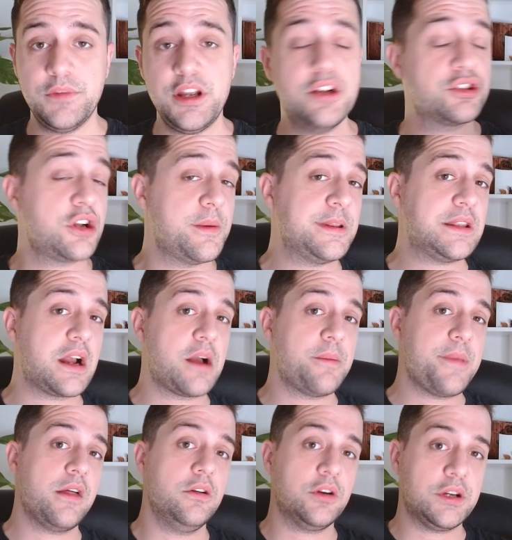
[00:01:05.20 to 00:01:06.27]
y no solamente ha
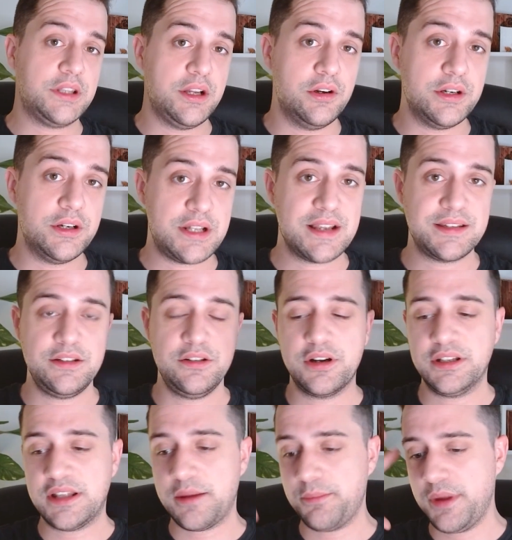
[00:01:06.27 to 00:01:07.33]
cambiado lo que tengo detrás, sino que
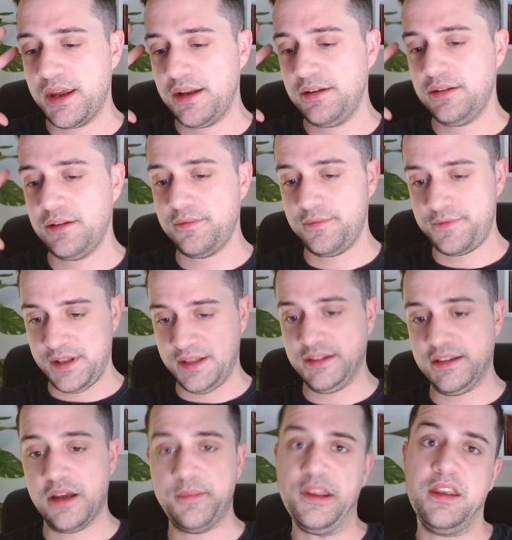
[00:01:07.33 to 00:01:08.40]
también
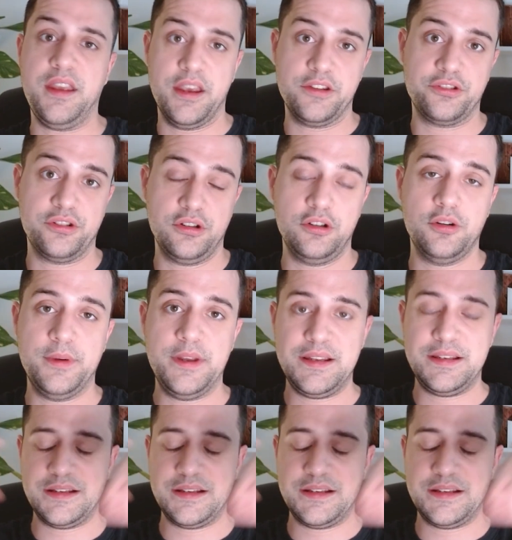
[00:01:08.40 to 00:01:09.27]
frente a mí, que eso no lo veis,